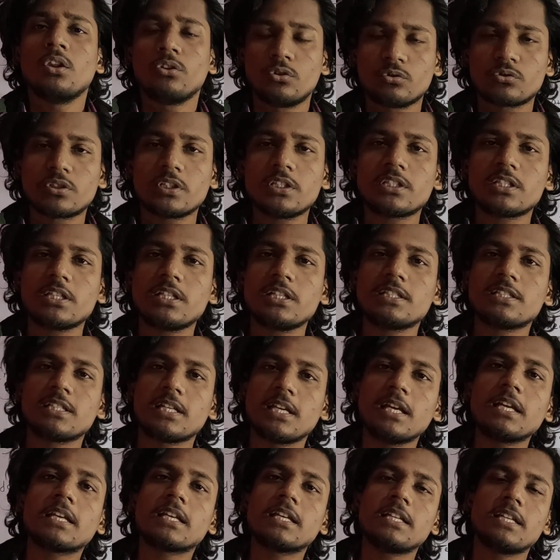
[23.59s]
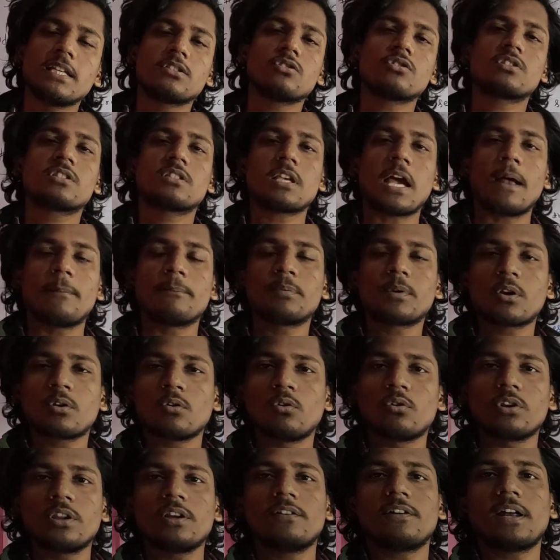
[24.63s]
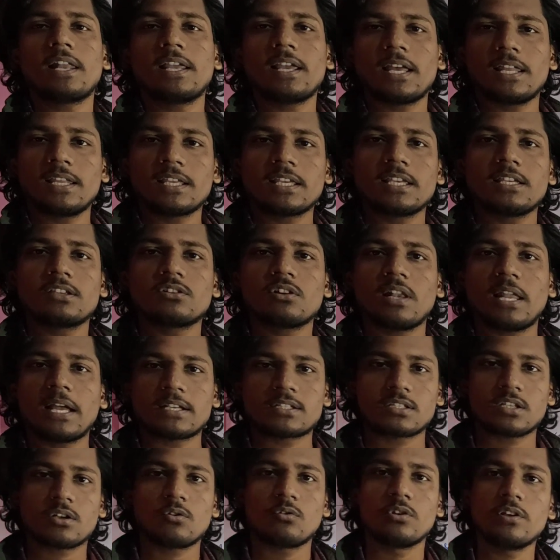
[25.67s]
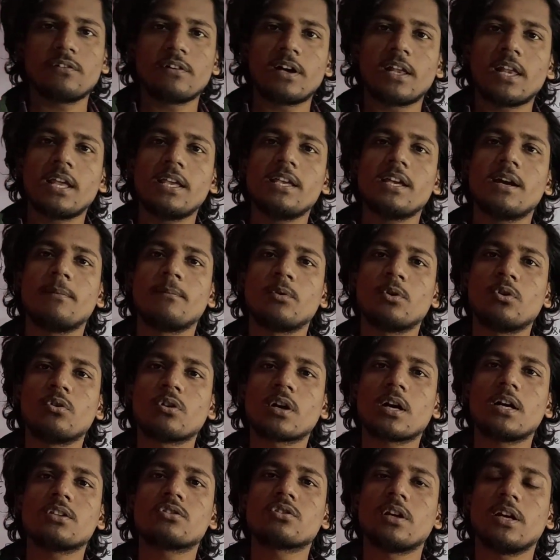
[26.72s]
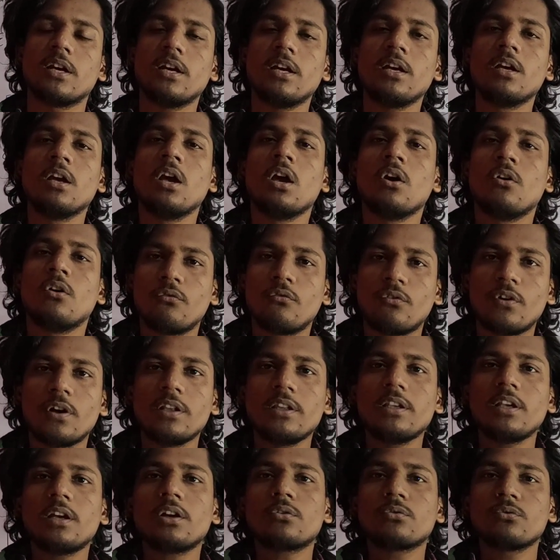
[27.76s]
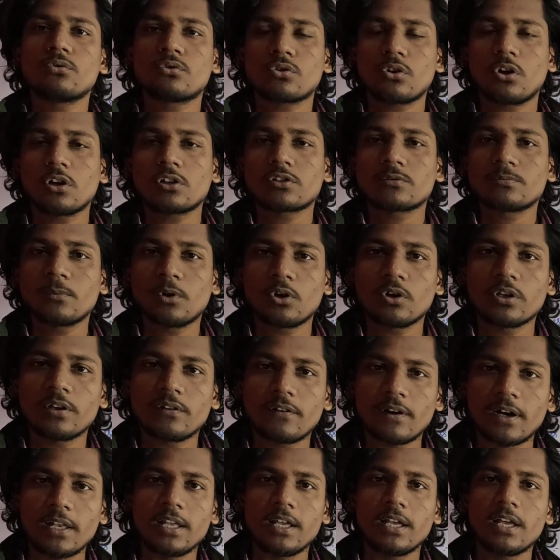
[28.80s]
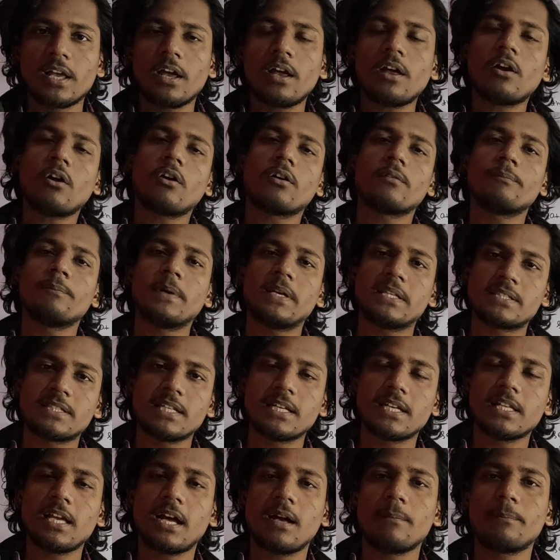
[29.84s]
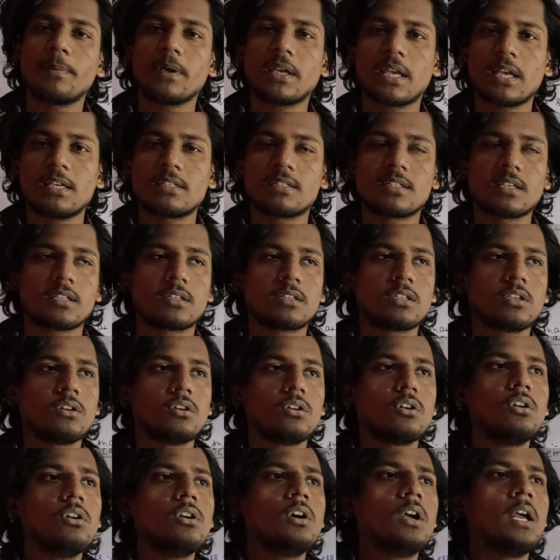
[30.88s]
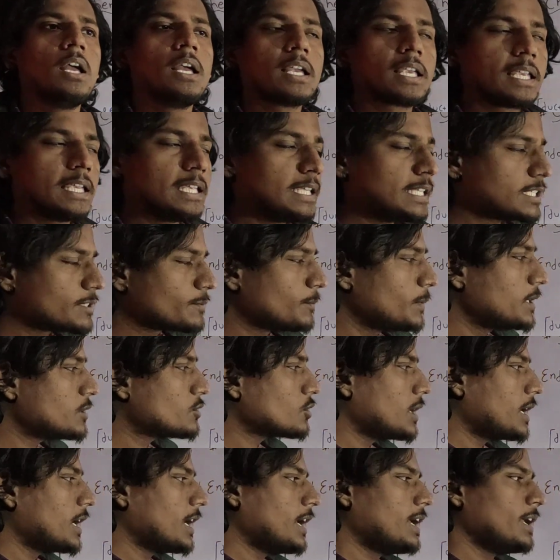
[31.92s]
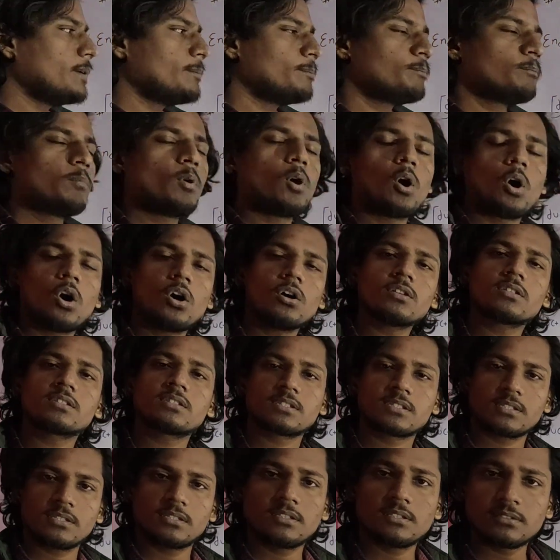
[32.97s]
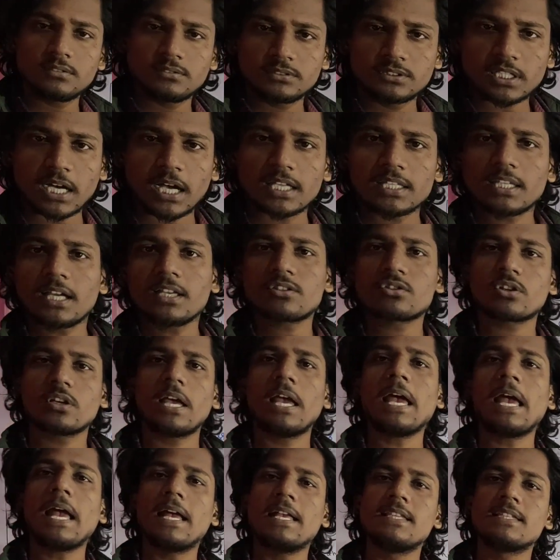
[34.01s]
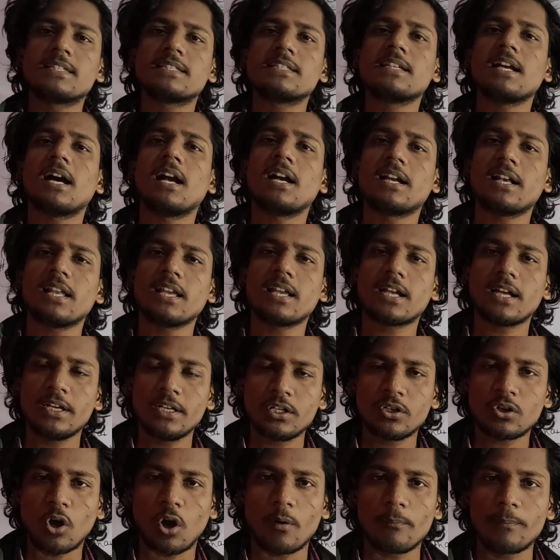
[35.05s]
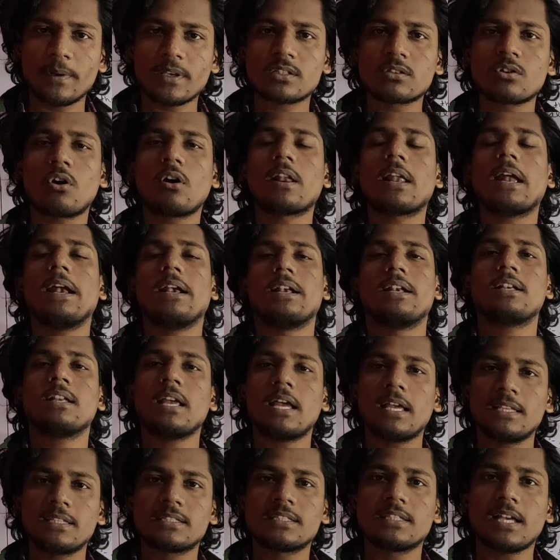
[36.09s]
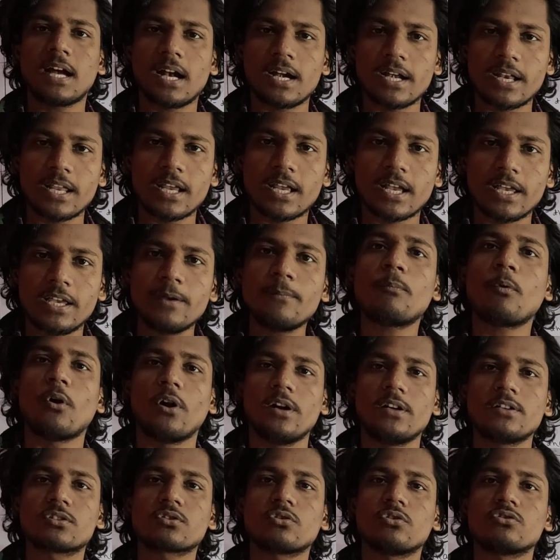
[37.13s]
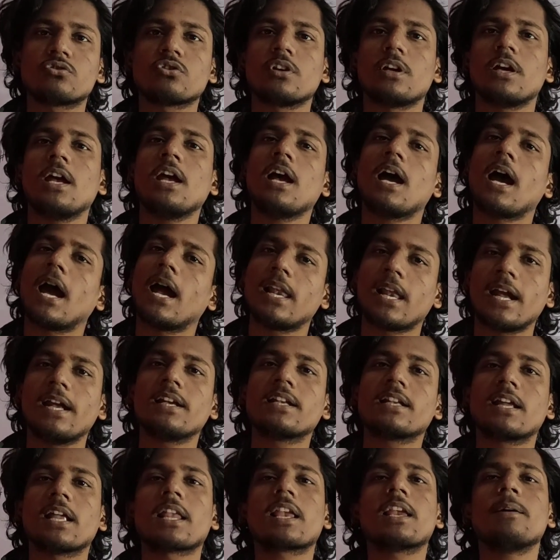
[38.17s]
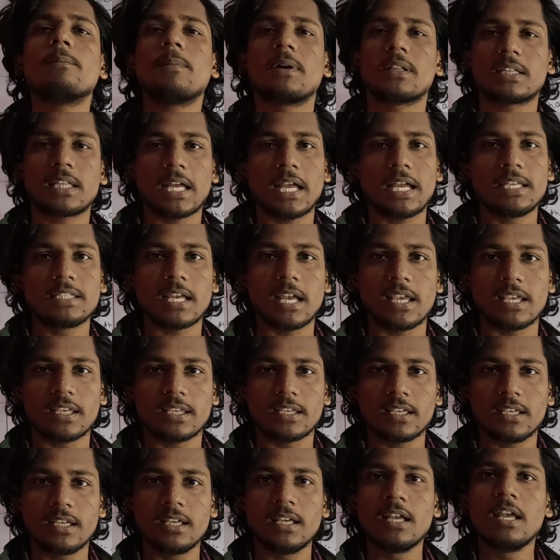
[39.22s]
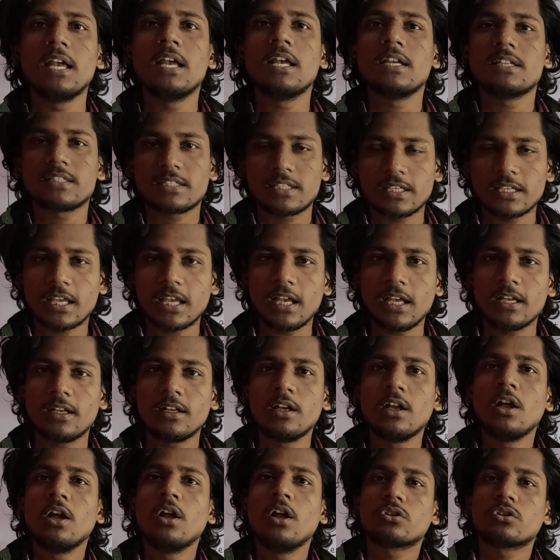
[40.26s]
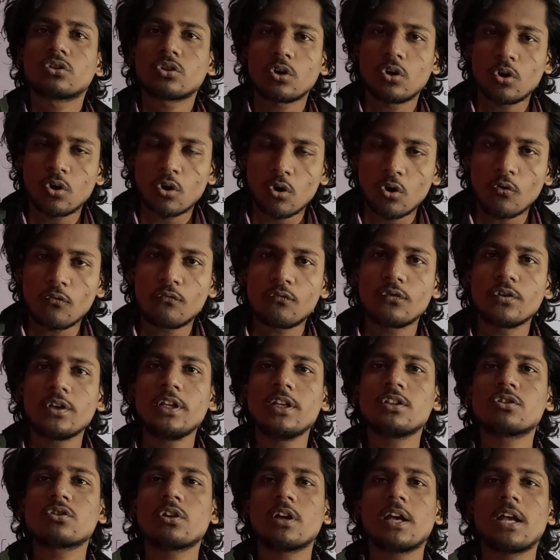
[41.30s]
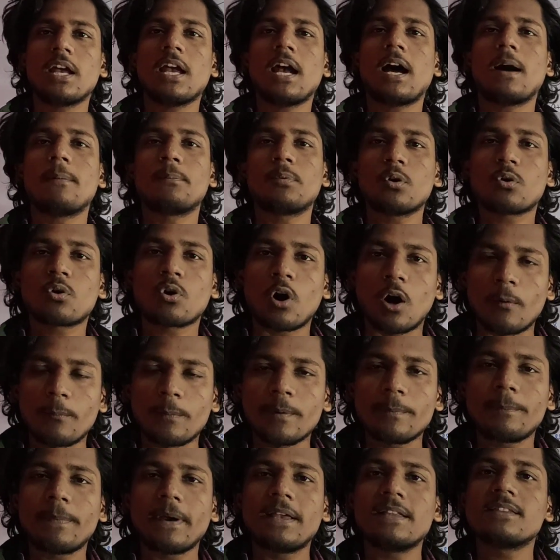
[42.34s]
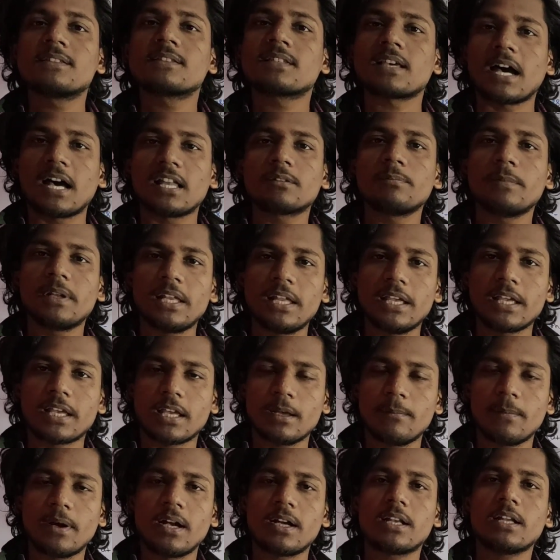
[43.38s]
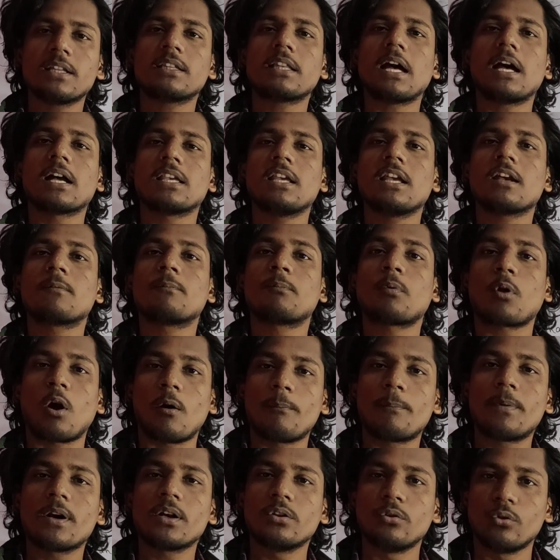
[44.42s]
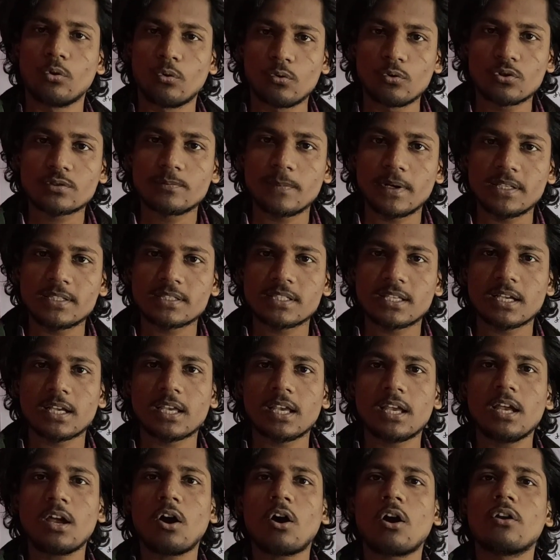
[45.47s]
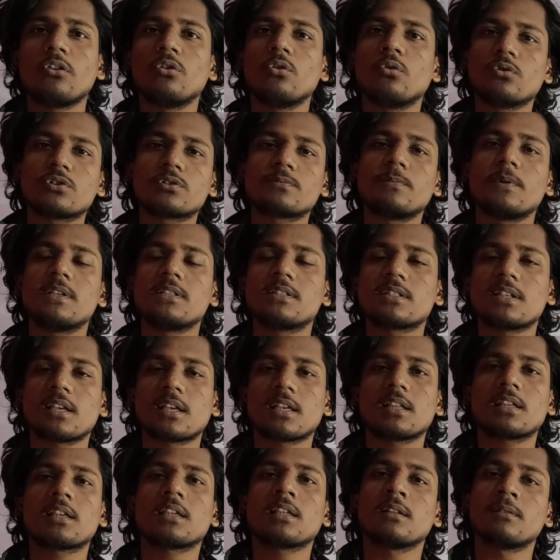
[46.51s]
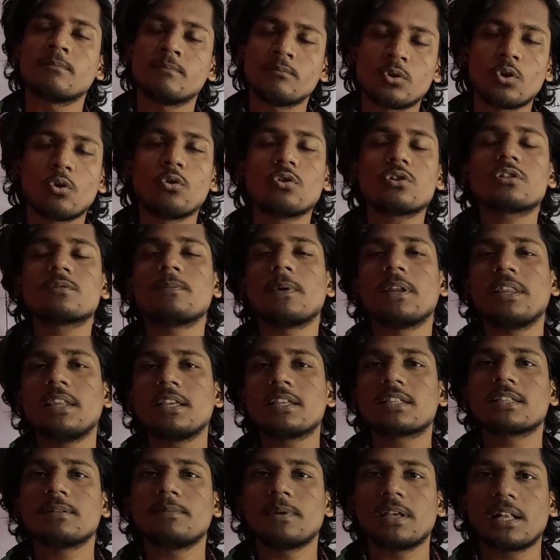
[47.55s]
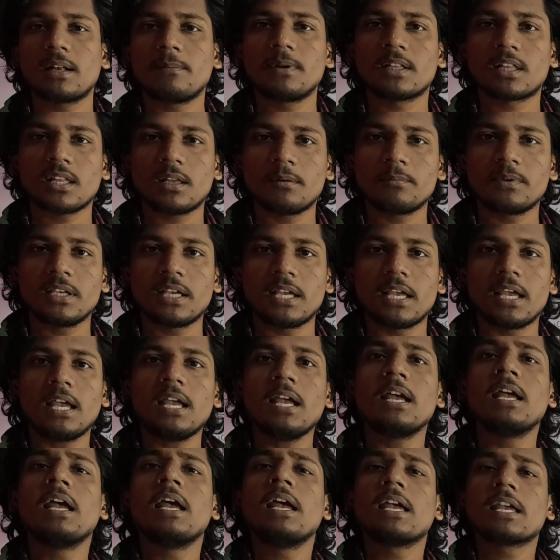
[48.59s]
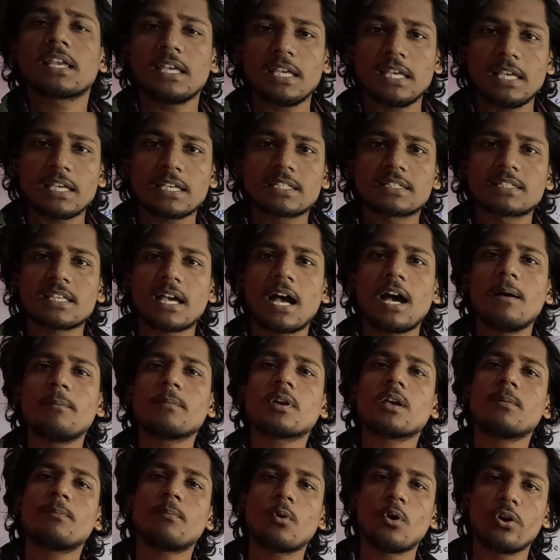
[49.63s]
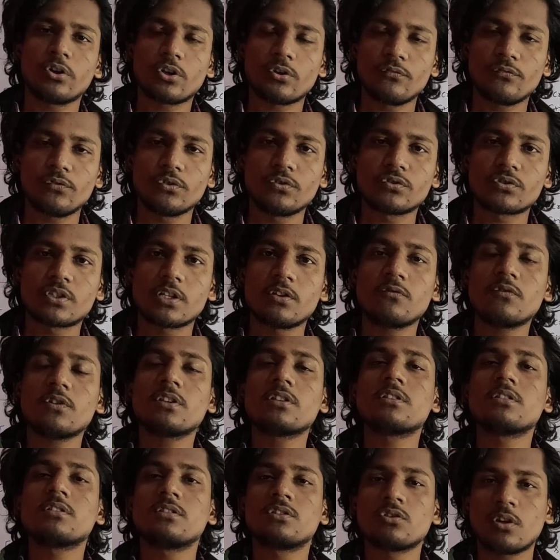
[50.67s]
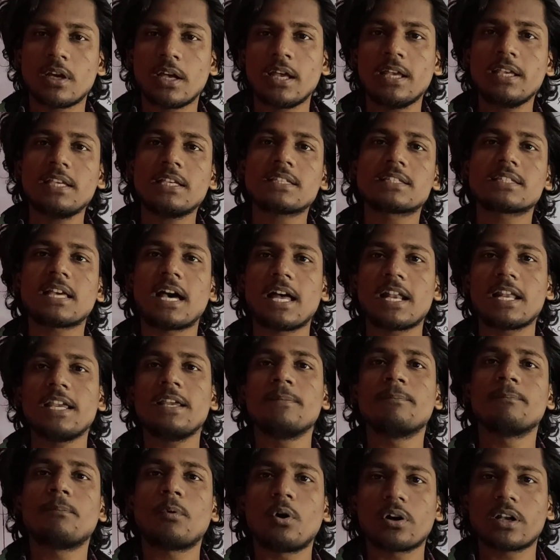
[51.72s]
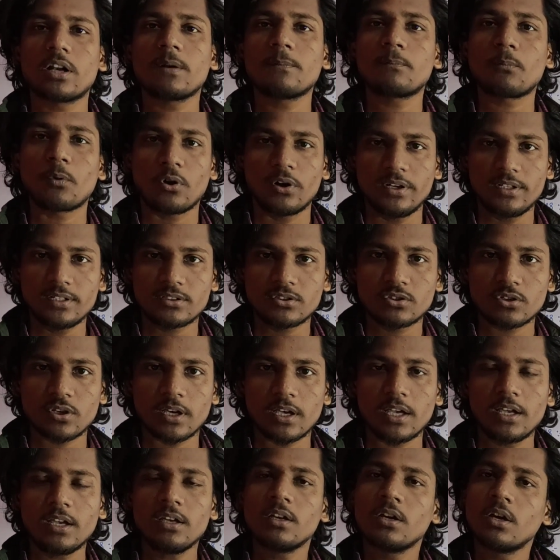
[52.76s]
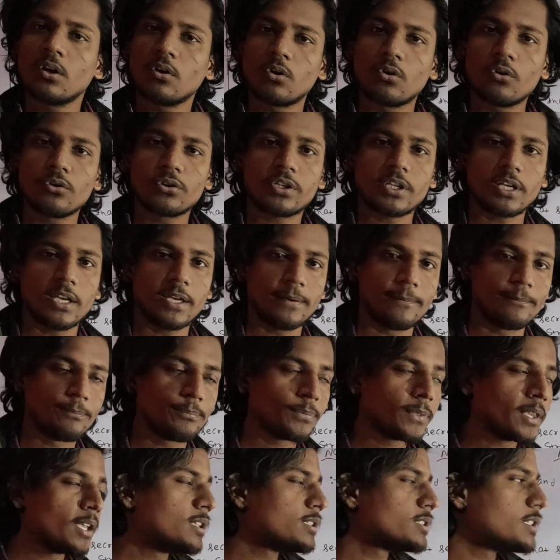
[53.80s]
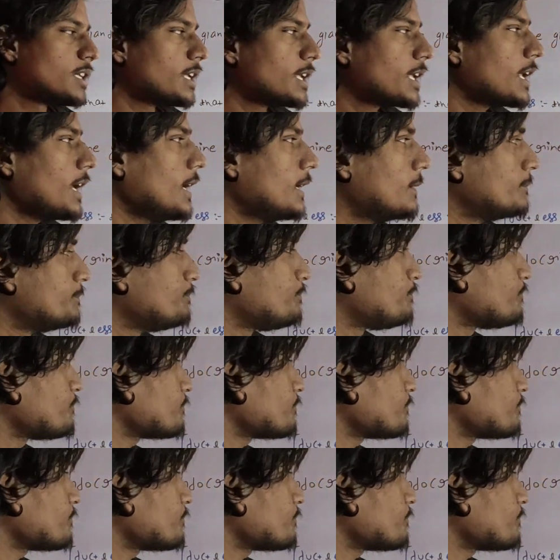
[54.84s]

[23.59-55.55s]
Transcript: दूसरी चीज ये कि ये जो चैप्टर होने वाला है यानी कि ये लेक्चर होने वाला है ये हम लोगों का जो है वन या टू शॉर्ट्स में होने वाले हैं और बेसिकली आप ये कह सकते हो कि इसमें जो है बहुत ज्यादा जो है एनसीआरटी e के ही टॉपिक्स और एनसीआरटी e के ही पॉइंट्स को जो है हाईलाइट करके बताए जाएंगे ठीक है तो होपफुली जो है आप लोग कॉपी पेन साथ में लेके बैठे ताकि एक प्रॉपर नोट्स बन सके और नोट्स बन सके नोट्स बनने से मेरा मतलब ये है कि एग्जाम के पॉइंट ऑफ व्यू से जो है ये सारे इंपॉर्टेंट पॉइंट्स जो है होते हैं ठीक है